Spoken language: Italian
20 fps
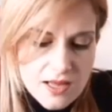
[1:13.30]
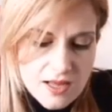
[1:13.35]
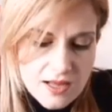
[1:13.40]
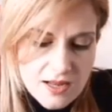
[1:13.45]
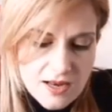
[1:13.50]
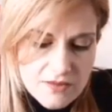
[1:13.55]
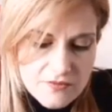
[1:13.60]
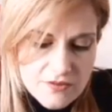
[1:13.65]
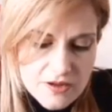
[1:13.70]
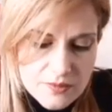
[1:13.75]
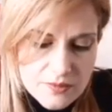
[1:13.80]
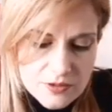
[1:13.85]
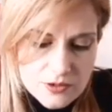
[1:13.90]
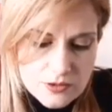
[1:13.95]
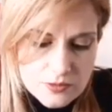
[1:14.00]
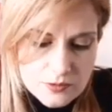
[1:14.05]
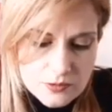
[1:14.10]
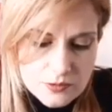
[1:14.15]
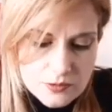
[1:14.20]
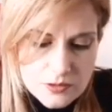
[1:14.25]
La fame
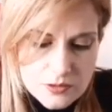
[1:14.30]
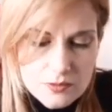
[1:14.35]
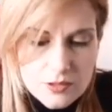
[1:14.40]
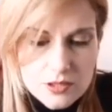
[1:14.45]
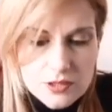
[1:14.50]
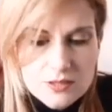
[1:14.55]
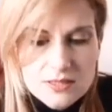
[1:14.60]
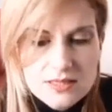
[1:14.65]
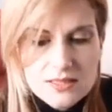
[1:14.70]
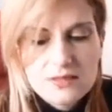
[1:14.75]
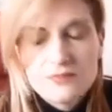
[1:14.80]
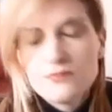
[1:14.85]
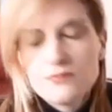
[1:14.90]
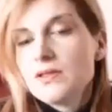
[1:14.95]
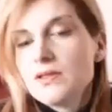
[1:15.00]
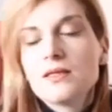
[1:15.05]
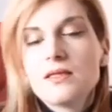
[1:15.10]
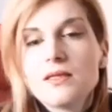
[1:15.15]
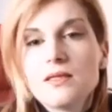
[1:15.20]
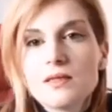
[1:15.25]
comunque è qualcosa che
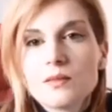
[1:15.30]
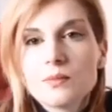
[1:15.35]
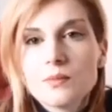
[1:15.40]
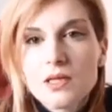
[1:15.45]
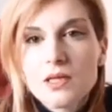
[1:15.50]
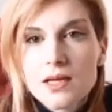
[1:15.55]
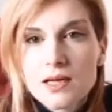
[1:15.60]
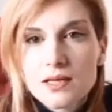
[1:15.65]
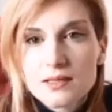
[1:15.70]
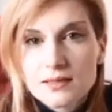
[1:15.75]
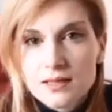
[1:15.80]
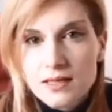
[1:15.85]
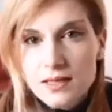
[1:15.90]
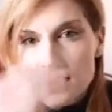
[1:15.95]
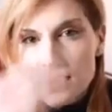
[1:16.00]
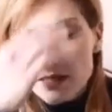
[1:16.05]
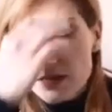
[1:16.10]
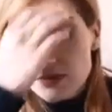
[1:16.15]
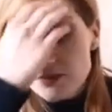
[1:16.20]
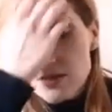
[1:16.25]
viene determinata
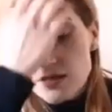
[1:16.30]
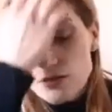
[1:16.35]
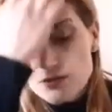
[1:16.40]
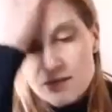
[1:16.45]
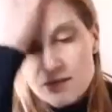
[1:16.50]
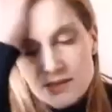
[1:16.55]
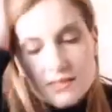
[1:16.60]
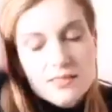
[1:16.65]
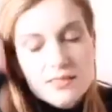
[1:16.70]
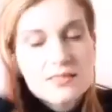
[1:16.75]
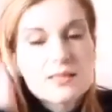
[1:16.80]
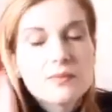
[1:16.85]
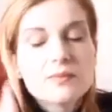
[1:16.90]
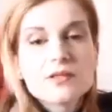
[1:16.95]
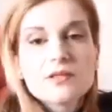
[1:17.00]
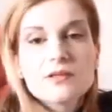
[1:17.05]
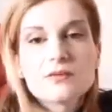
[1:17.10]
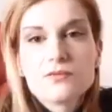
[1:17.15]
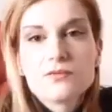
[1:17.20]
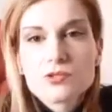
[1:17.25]
a livello del
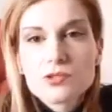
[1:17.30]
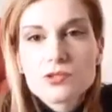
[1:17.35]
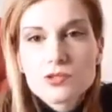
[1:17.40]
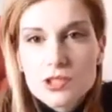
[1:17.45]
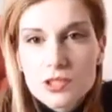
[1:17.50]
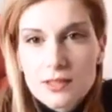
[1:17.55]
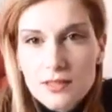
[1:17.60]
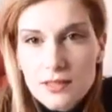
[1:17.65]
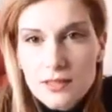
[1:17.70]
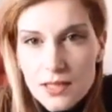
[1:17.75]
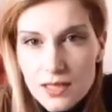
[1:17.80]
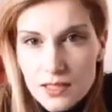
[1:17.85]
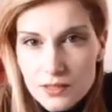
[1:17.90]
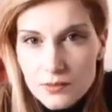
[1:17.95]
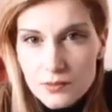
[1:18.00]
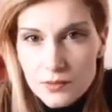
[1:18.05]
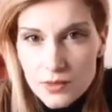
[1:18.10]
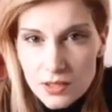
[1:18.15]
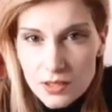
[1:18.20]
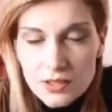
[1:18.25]
sistema nervoso
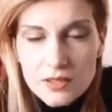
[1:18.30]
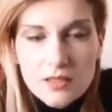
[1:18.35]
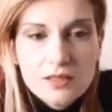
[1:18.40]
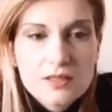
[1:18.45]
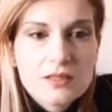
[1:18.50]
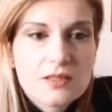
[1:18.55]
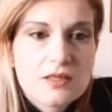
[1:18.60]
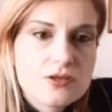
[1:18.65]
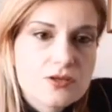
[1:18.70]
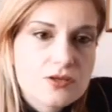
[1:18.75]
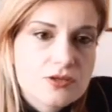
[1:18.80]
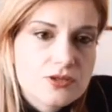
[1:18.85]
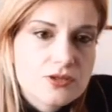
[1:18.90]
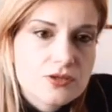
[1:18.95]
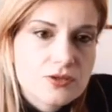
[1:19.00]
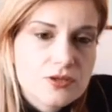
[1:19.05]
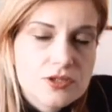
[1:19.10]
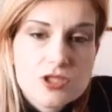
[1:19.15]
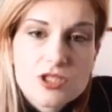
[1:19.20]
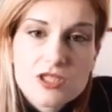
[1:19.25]
centrale, quindi nel
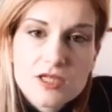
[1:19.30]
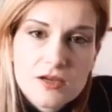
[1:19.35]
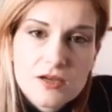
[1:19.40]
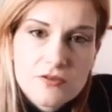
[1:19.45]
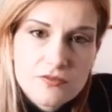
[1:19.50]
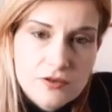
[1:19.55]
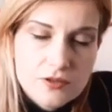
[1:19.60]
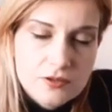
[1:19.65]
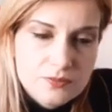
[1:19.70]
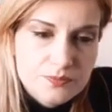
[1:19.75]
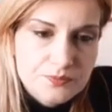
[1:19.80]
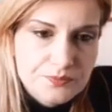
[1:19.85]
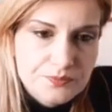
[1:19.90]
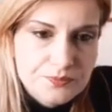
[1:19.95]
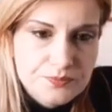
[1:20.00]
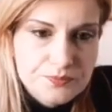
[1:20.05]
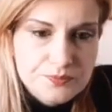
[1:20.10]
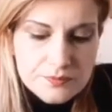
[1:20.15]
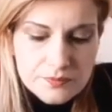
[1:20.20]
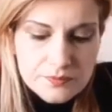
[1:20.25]
nostro encefalo,
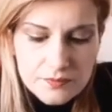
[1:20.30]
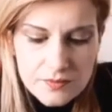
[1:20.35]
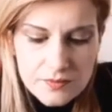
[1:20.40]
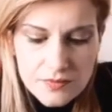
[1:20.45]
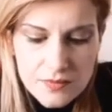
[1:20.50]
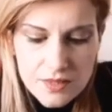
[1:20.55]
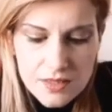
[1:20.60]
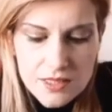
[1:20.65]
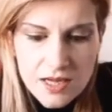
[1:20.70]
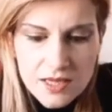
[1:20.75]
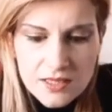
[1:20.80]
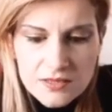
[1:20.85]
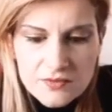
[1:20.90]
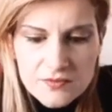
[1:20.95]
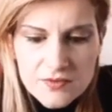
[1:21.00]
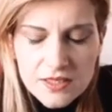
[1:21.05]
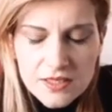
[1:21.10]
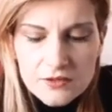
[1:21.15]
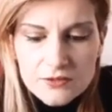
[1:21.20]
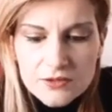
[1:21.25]
a
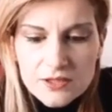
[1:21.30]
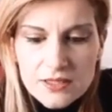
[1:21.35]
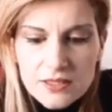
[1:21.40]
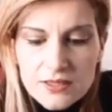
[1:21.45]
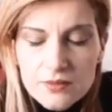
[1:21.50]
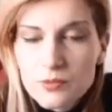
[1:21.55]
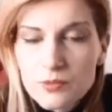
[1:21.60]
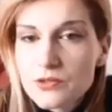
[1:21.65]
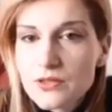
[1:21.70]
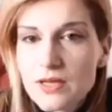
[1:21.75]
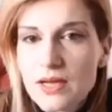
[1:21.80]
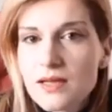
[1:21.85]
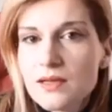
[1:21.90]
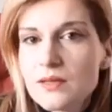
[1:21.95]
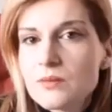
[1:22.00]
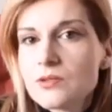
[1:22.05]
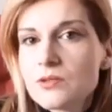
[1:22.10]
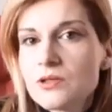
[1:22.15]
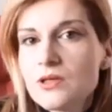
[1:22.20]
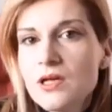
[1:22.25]
livello
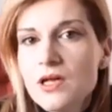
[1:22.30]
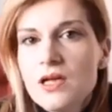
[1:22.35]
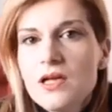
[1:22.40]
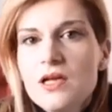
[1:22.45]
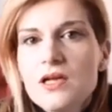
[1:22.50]
dell'ipotalamo.